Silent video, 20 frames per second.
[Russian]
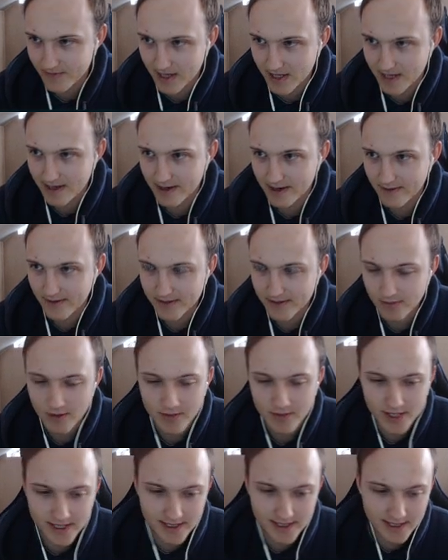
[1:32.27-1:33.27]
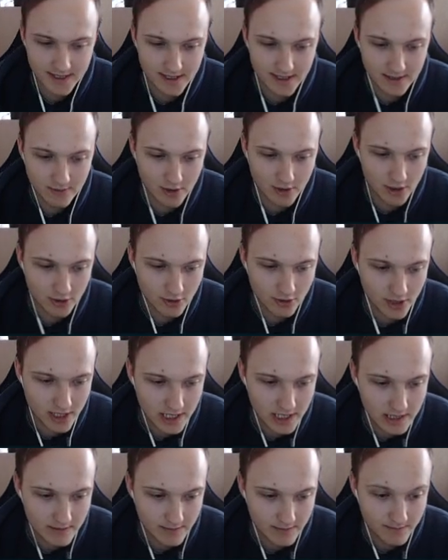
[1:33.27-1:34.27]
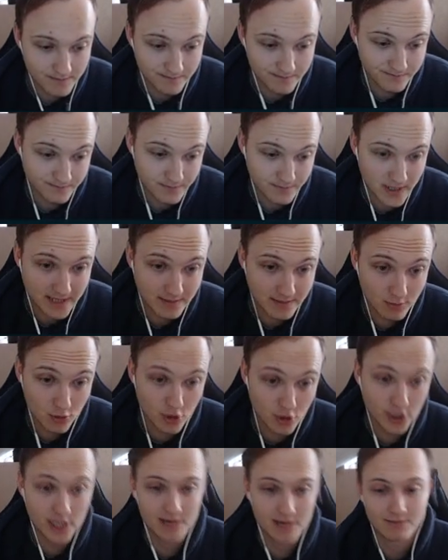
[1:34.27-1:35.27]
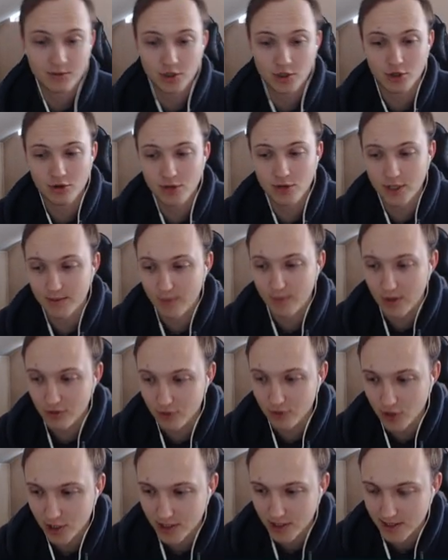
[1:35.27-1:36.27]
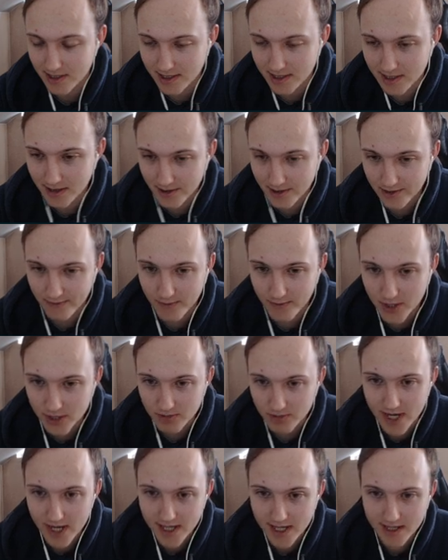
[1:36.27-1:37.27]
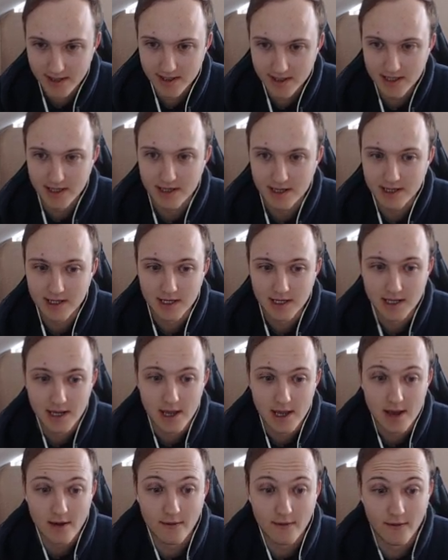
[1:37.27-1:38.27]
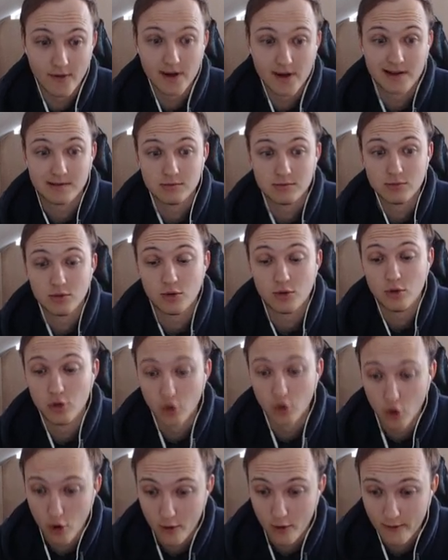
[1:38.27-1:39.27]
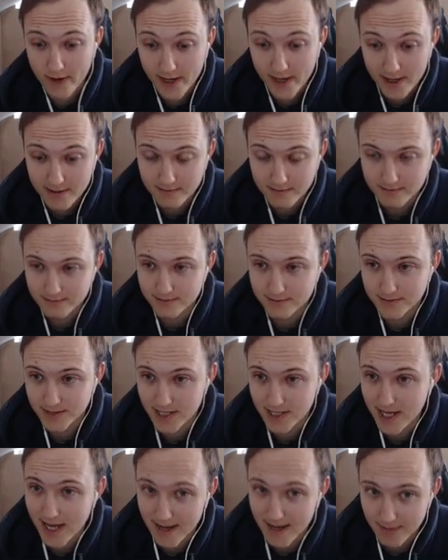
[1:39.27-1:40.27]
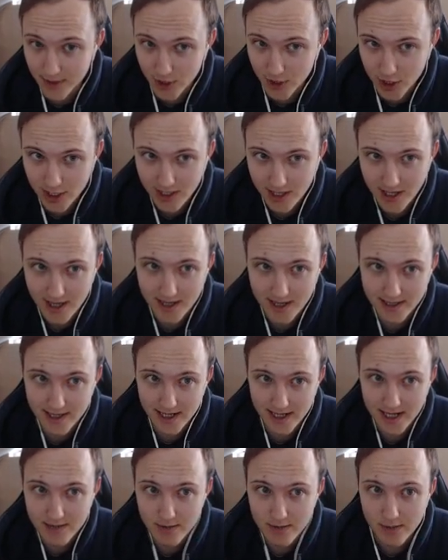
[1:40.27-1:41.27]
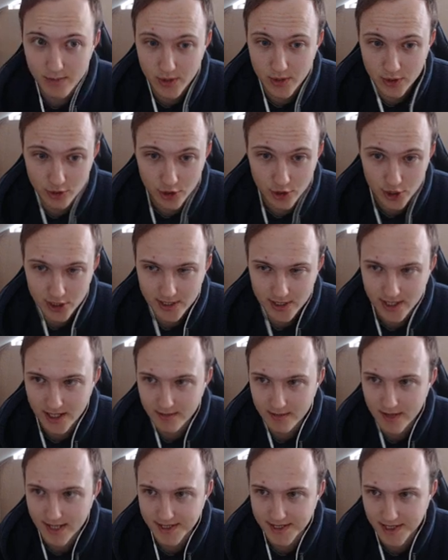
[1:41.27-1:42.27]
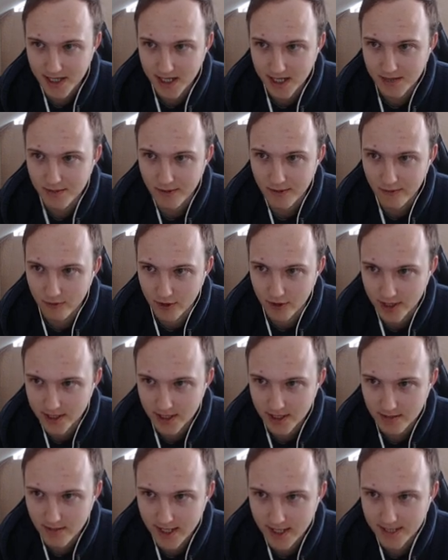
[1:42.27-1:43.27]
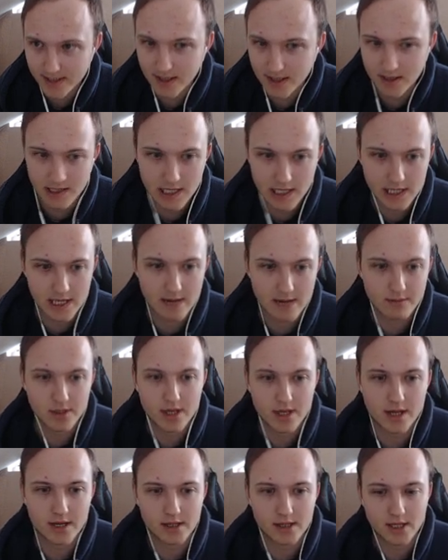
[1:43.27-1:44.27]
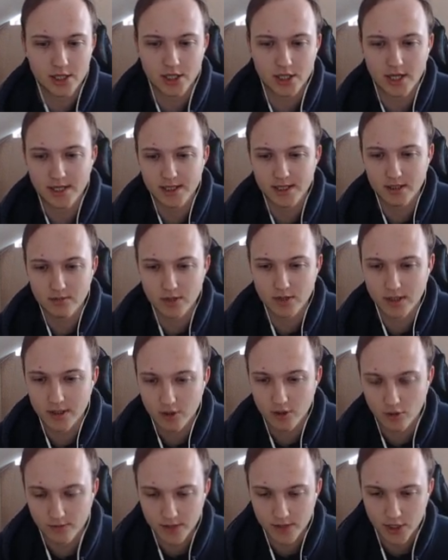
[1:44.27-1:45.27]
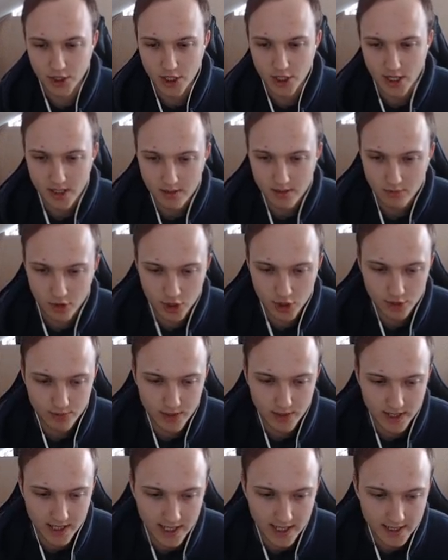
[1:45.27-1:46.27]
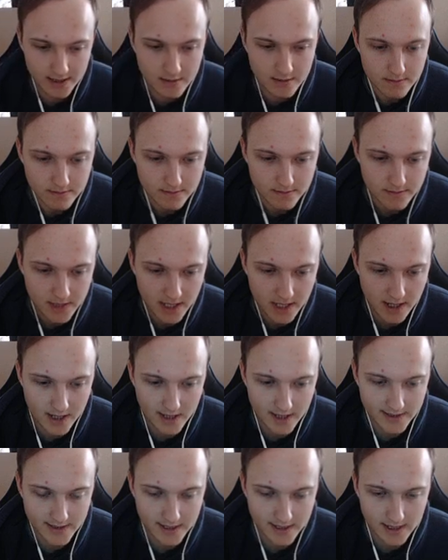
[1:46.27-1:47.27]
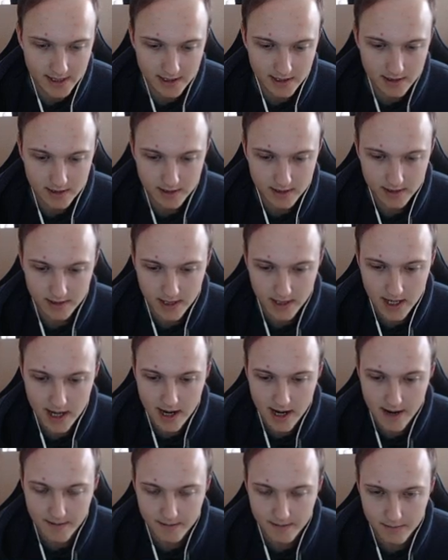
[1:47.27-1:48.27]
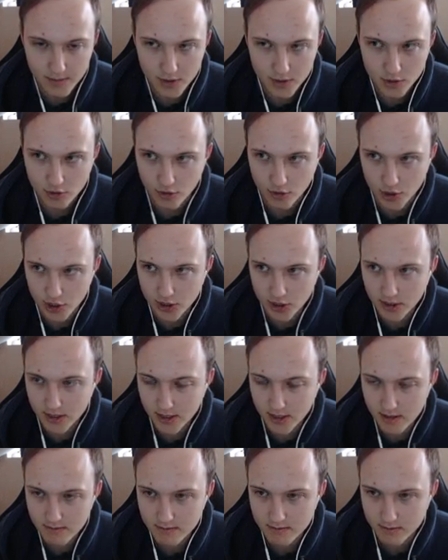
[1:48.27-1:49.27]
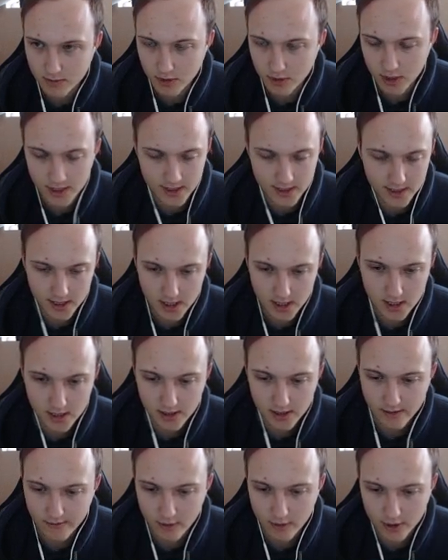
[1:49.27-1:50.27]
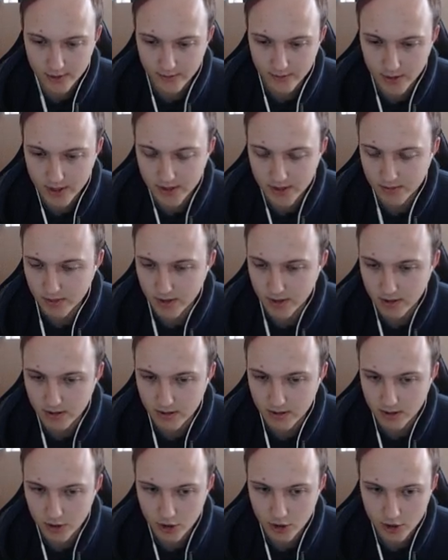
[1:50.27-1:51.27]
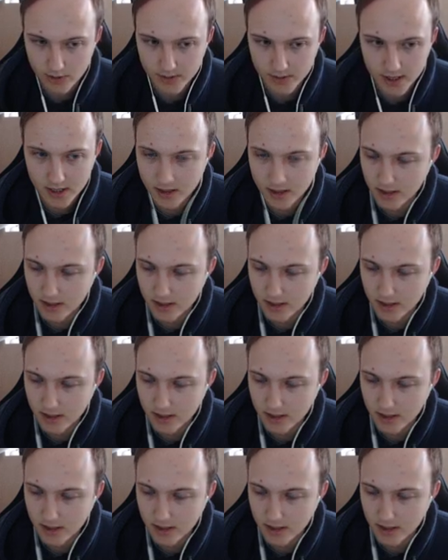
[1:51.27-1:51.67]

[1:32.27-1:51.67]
э, возьмем резист от него, ну и посмотрим, что у нас получится сделать в матчмейкинге в новой ДМочки, это либо песочница ремастер, либо Forest ремастер. Я бы, наверное, даже хотел бы на таком сочетании больше поиграть как раз-таки на песочнице. Но если закинуть на Forest, в принципе, ничего там сильно не